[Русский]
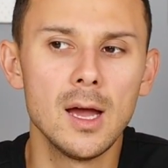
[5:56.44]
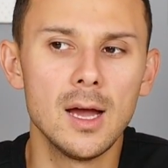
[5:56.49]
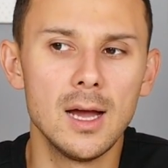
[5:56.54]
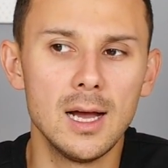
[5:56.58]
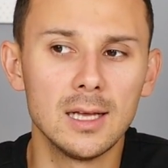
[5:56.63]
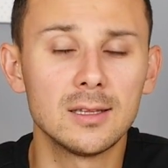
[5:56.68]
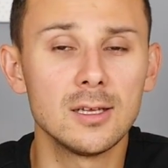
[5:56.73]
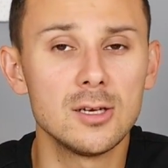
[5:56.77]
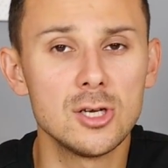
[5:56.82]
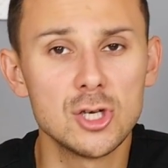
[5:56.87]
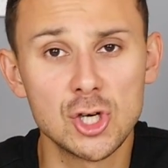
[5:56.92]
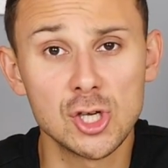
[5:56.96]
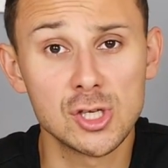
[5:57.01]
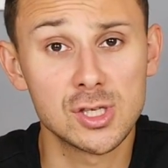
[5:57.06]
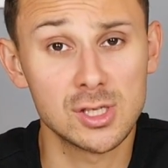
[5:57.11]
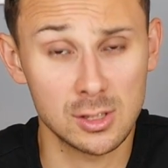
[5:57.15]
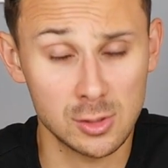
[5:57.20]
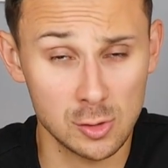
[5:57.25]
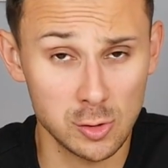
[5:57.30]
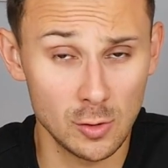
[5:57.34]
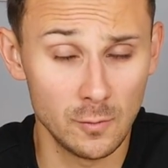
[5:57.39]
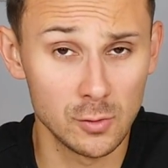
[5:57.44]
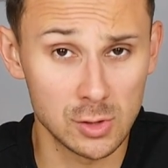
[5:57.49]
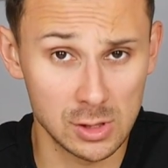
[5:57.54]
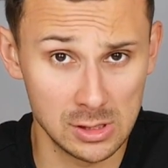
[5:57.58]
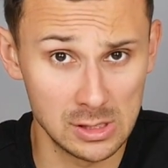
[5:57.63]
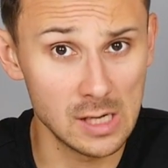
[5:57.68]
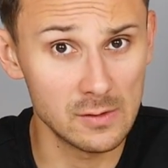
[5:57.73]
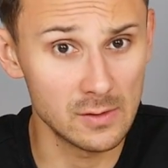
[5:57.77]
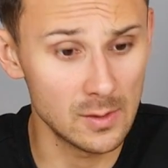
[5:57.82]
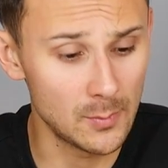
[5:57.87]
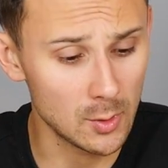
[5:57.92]
это решится. К слову,
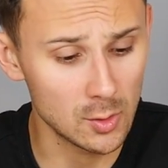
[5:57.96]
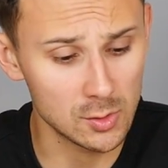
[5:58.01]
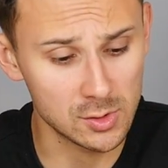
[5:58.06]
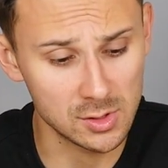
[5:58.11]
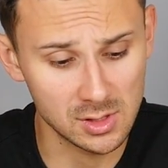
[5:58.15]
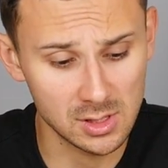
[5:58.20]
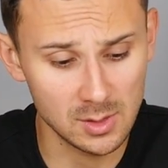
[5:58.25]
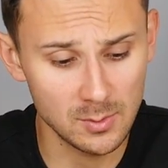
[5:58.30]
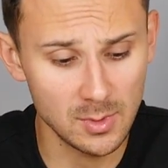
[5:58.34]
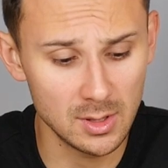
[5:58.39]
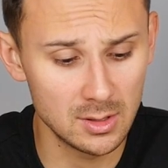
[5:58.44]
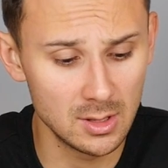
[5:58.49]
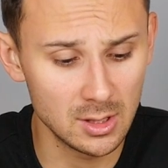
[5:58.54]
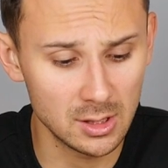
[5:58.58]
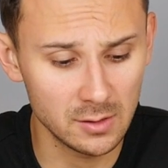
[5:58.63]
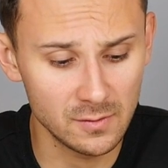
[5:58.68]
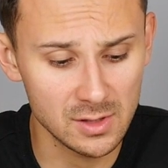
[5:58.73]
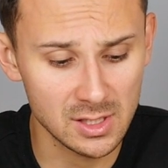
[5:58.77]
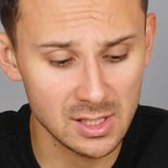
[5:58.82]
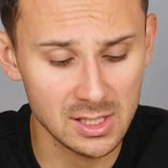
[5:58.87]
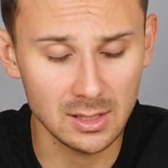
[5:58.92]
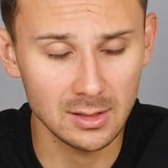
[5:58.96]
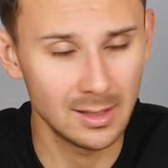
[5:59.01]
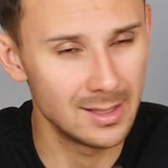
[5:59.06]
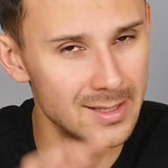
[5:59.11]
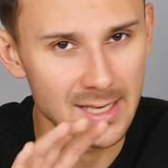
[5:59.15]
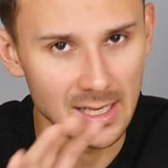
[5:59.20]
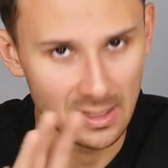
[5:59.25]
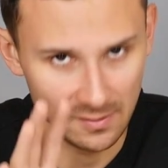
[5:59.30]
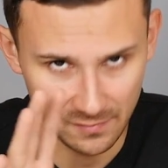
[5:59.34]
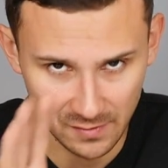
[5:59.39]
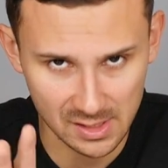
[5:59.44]
цена вопроса замены этого стекла
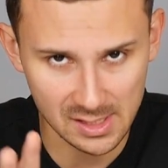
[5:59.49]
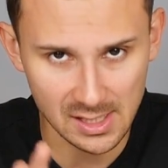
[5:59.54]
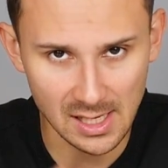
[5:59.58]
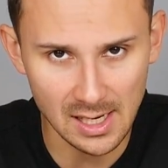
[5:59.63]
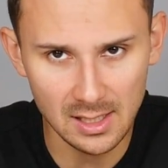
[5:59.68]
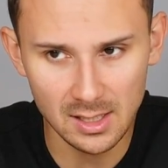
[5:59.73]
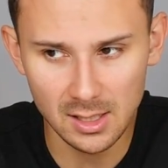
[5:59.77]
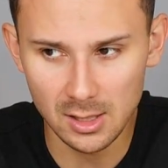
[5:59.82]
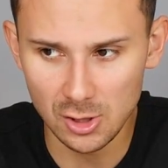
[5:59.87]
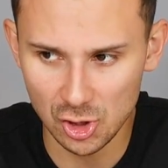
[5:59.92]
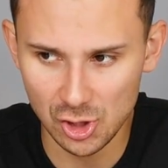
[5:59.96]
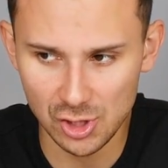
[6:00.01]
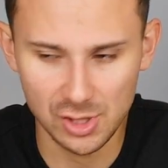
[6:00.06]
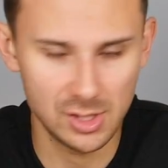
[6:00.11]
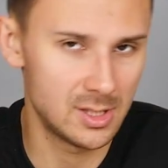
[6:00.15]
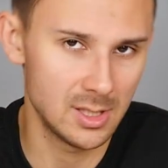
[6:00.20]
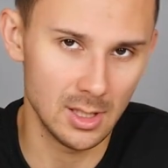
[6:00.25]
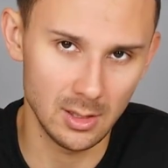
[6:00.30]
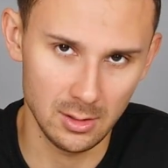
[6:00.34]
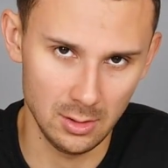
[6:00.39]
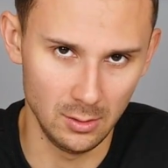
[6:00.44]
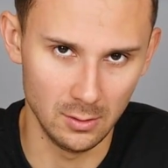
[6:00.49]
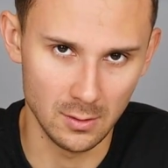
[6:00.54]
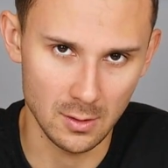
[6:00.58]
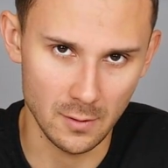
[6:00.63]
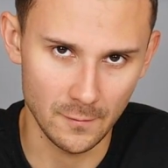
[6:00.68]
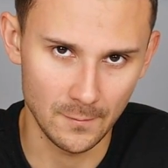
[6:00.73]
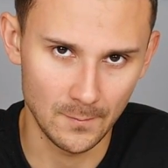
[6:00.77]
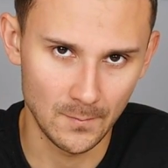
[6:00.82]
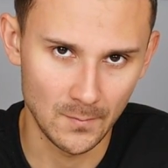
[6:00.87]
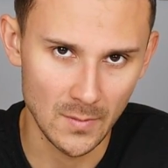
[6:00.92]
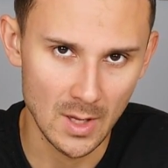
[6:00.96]
неофициальная, 60 долларов.